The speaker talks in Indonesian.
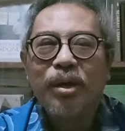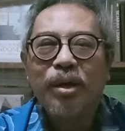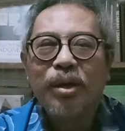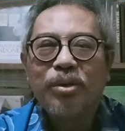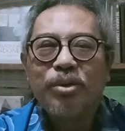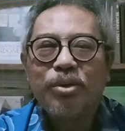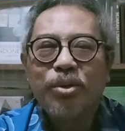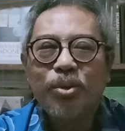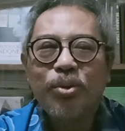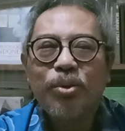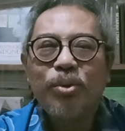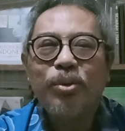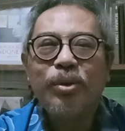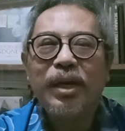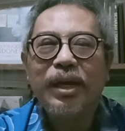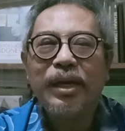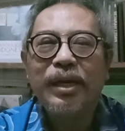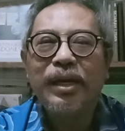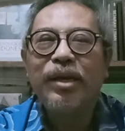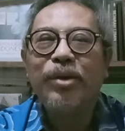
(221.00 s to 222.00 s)
Suku
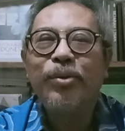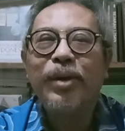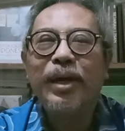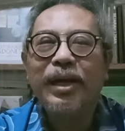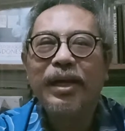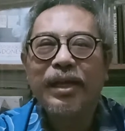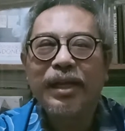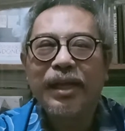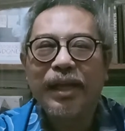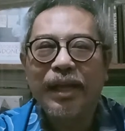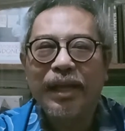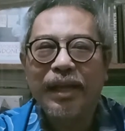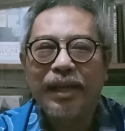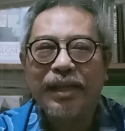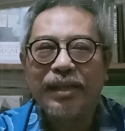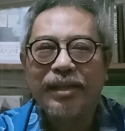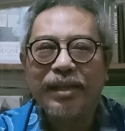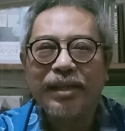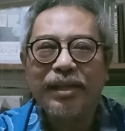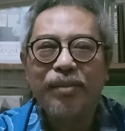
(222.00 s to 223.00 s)
dari keluarga.
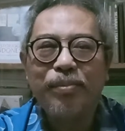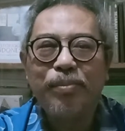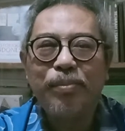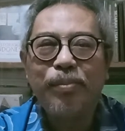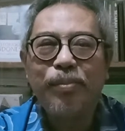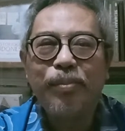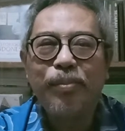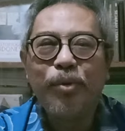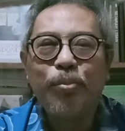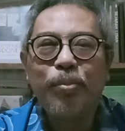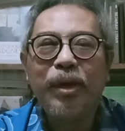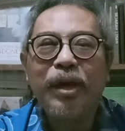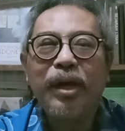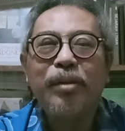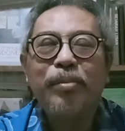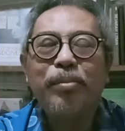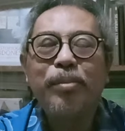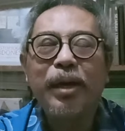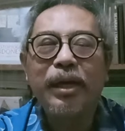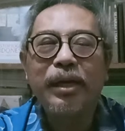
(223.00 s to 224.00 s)
Jadi merupakan
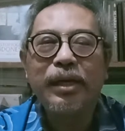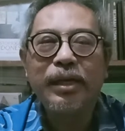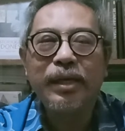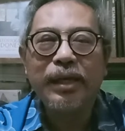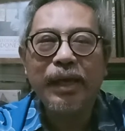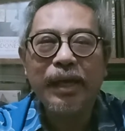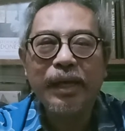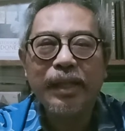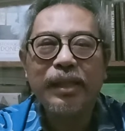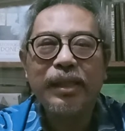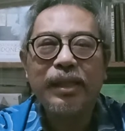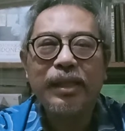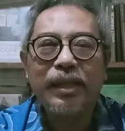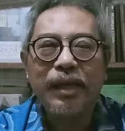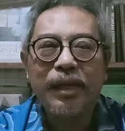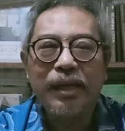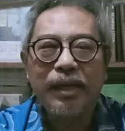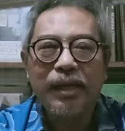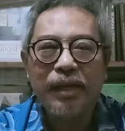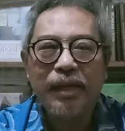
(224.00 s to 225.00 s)
bagian
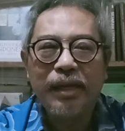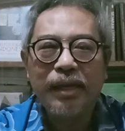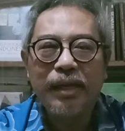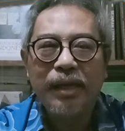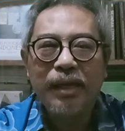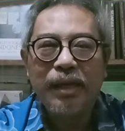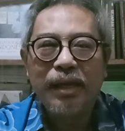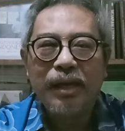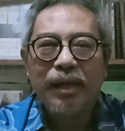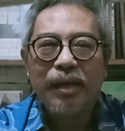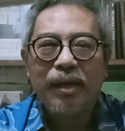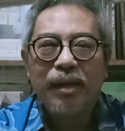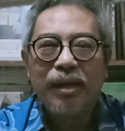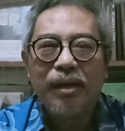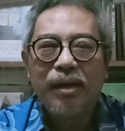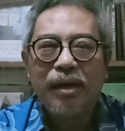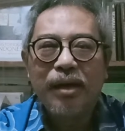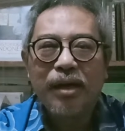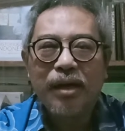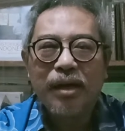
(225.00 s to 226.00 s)
dari
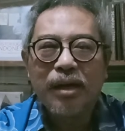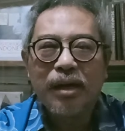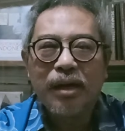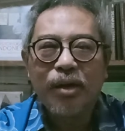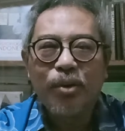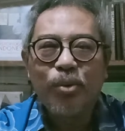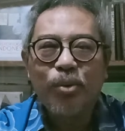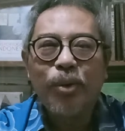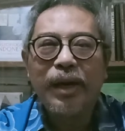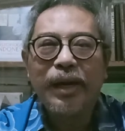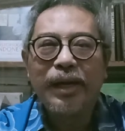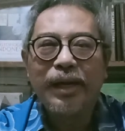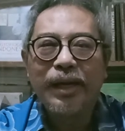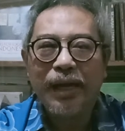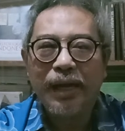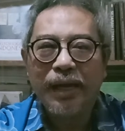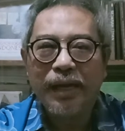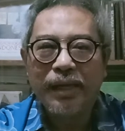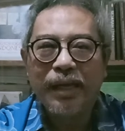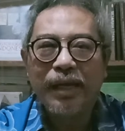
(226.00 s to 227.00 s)

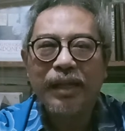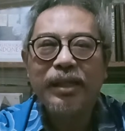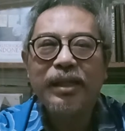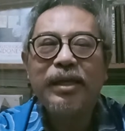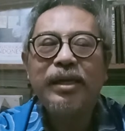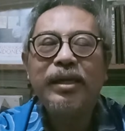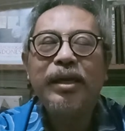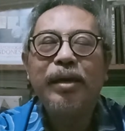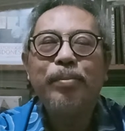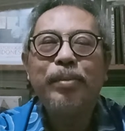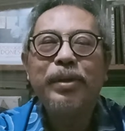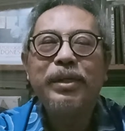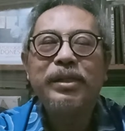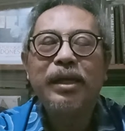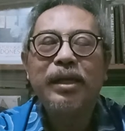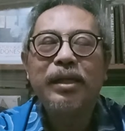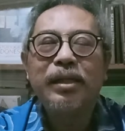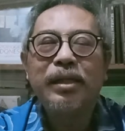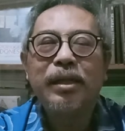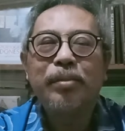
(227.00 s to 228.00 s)
keluarga yang tidak
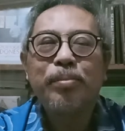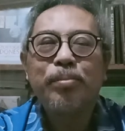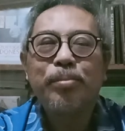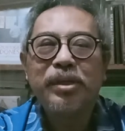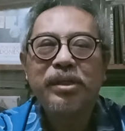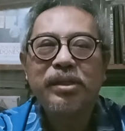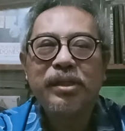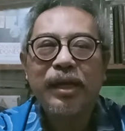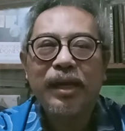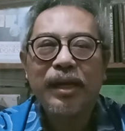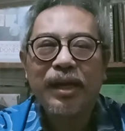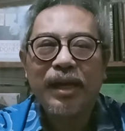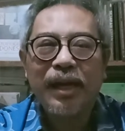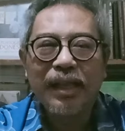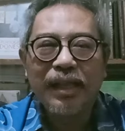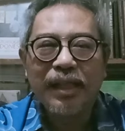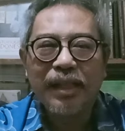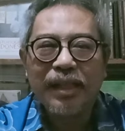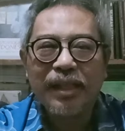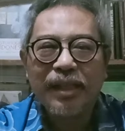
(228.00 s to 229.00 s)
bisa
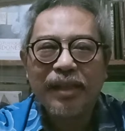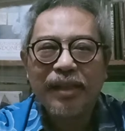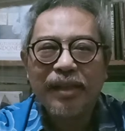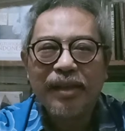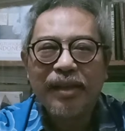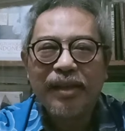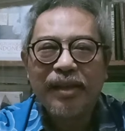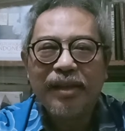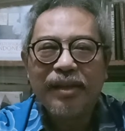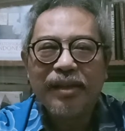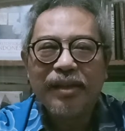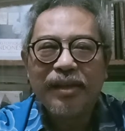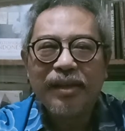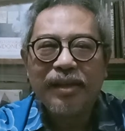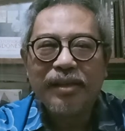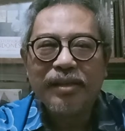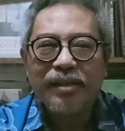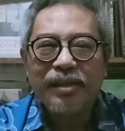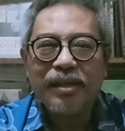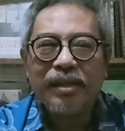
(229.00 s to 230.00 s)
terpisahkan.
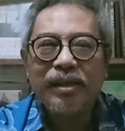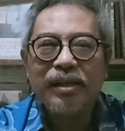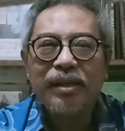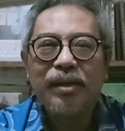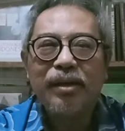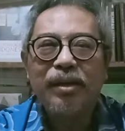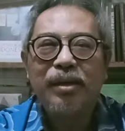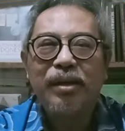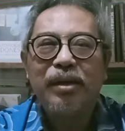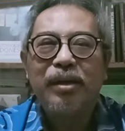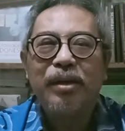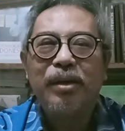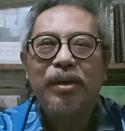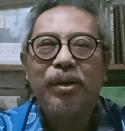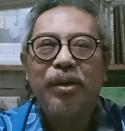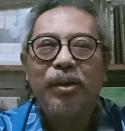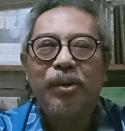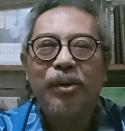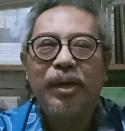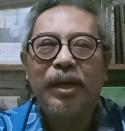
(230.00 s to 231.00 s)
Jadi
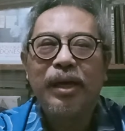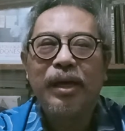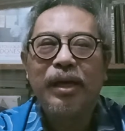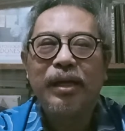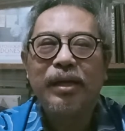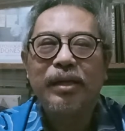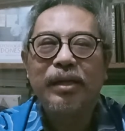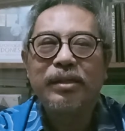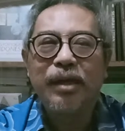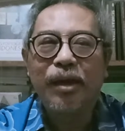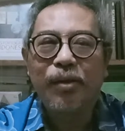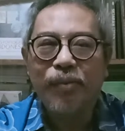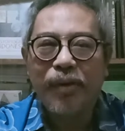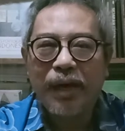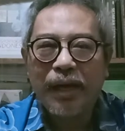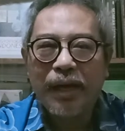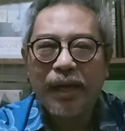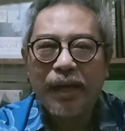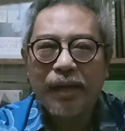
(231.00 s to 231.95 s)
orang Jawa